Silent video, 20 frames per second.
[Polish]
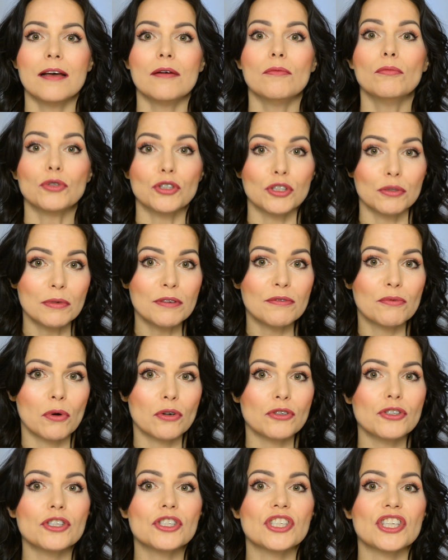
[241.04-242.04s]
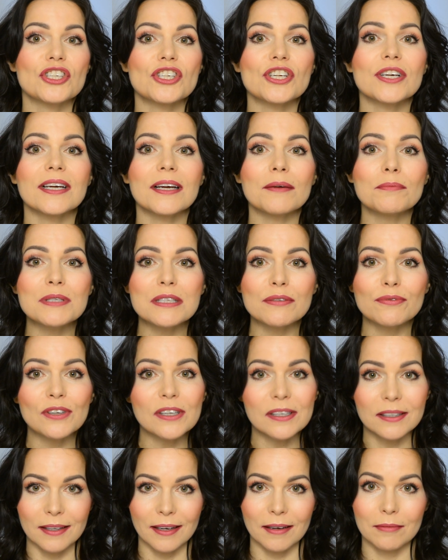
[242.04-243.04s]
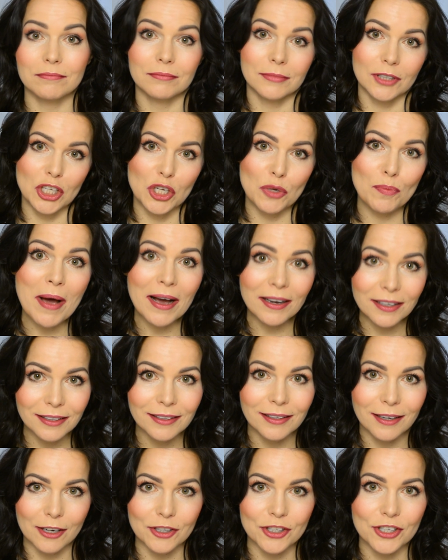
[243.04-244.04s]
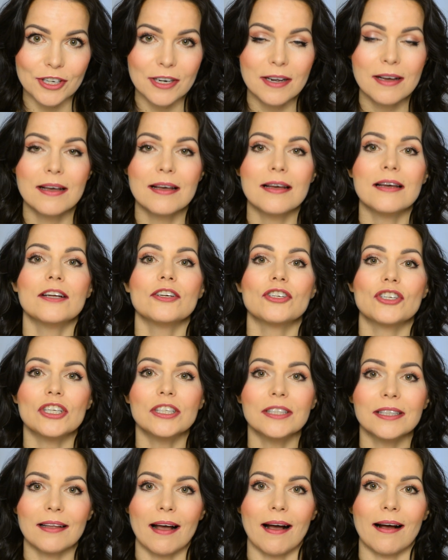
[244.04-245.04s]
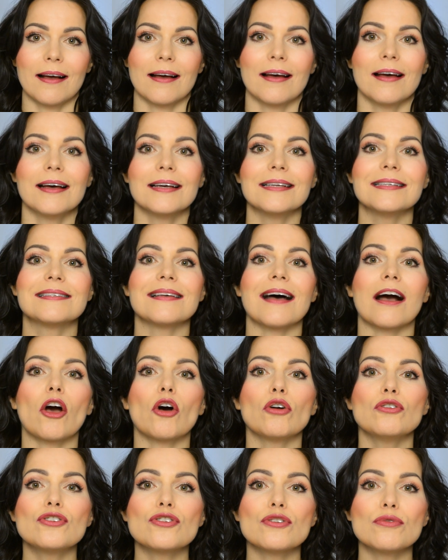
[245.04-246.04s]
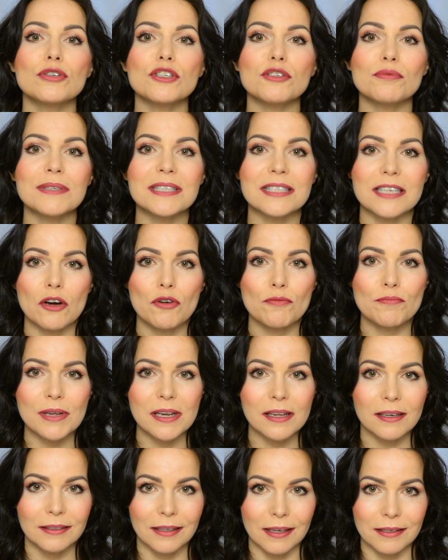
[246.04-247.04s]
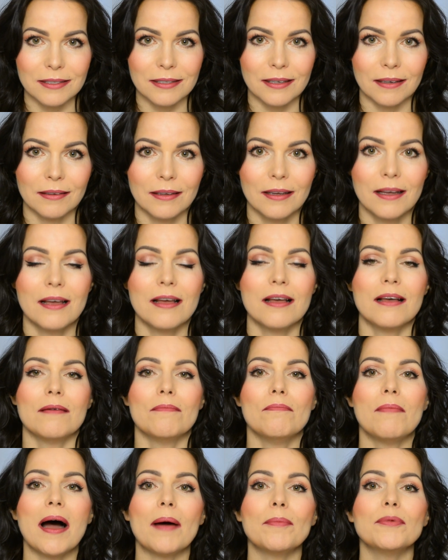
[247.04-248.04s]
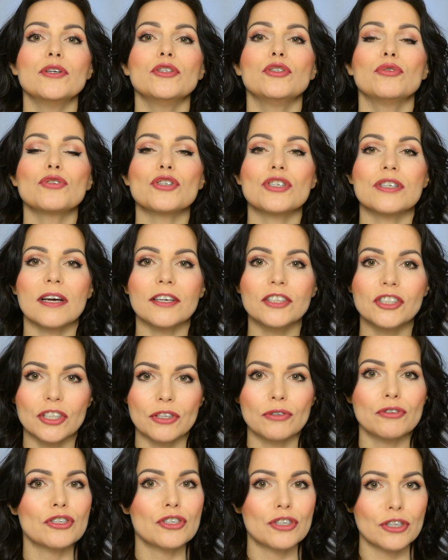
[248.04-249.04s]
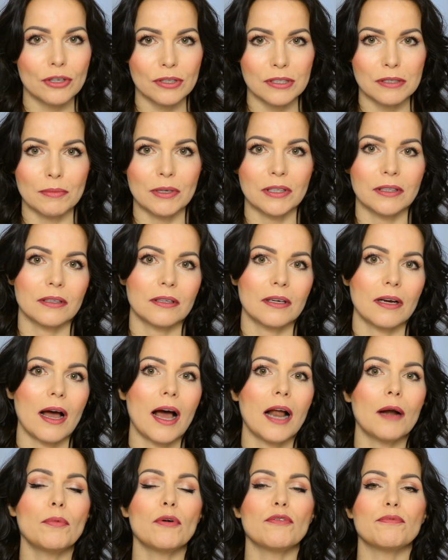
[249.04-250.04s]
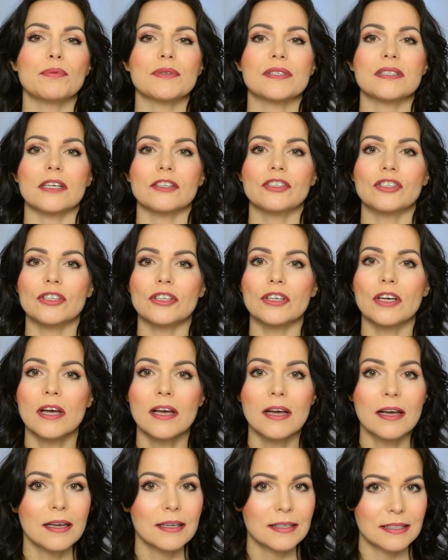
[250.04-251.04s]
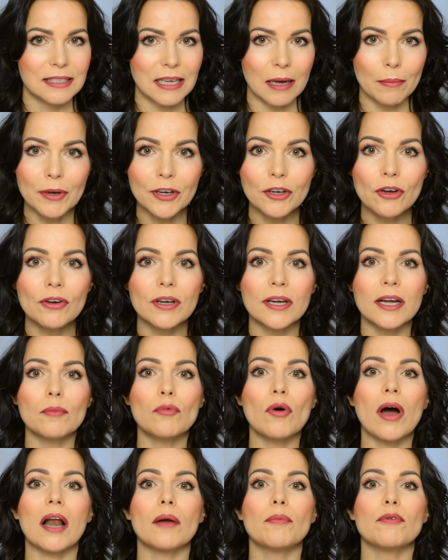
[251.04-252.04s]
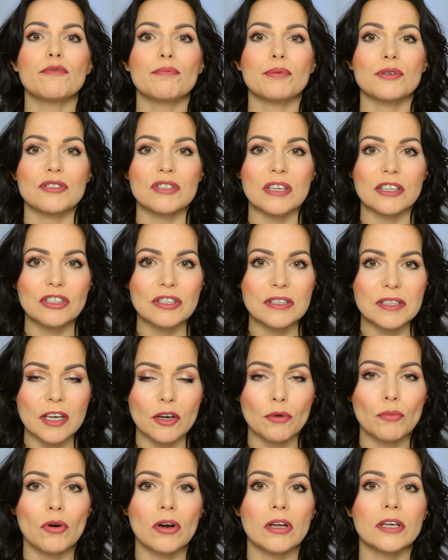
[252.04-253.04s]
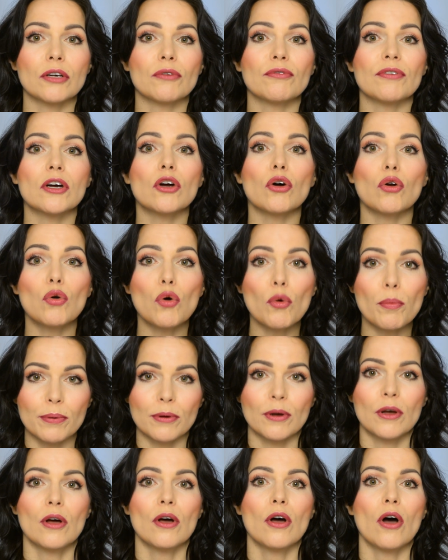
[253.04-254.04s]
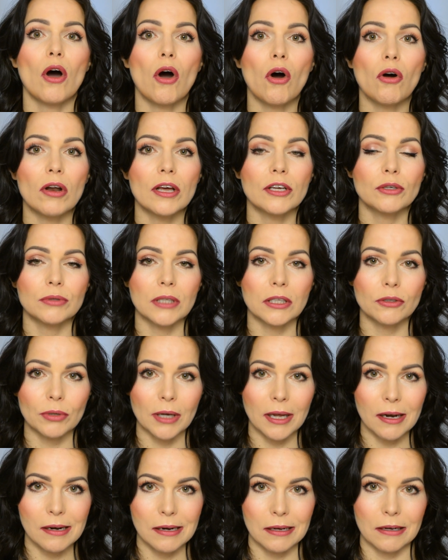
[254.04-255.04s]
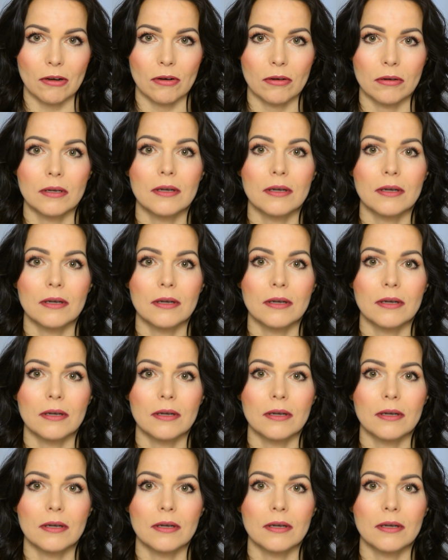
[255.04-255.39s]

musimy włączyć jeszcze krem z filtrem i makijaż. Czyli tak, zakończyłyśmy całą pielęgnację. Mamy już najcięższy kosmetyk, albo w postaci samego kremu, albo w postaci serum olejowego lub oleju naturalnego.